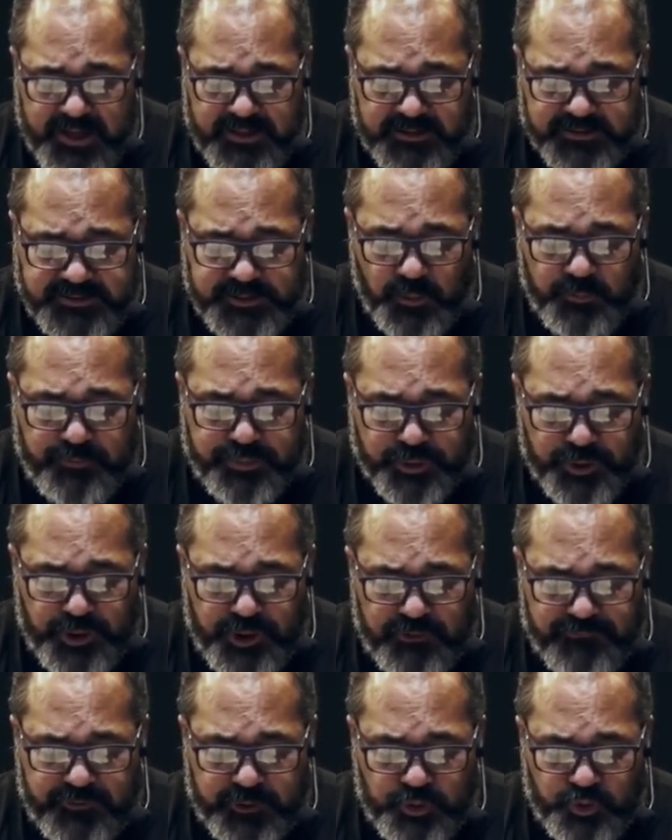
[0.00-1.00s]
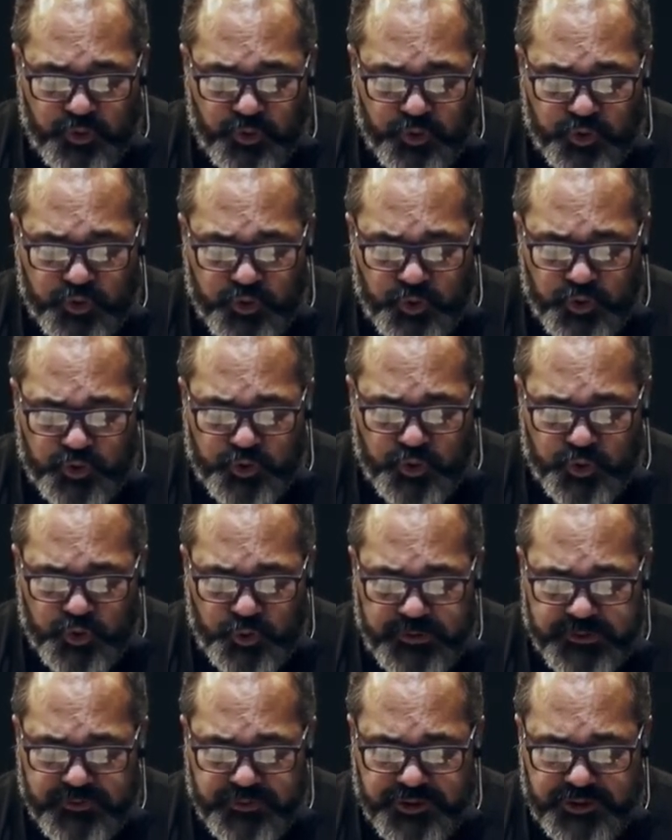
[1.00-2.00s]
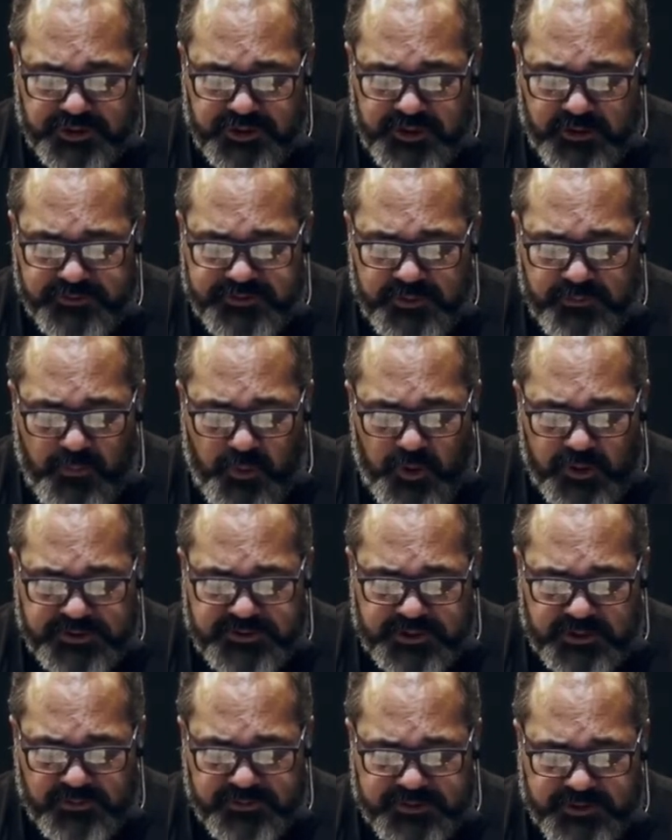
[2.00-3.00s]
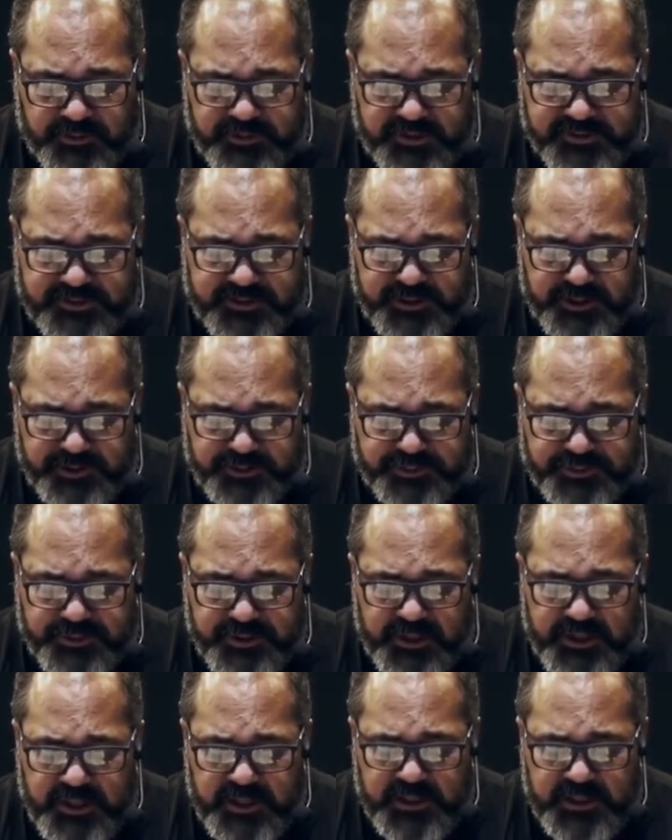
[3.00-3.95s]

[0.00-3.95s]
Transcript: Elas dão prova do justo juízo de Deus e mostram o seu desejo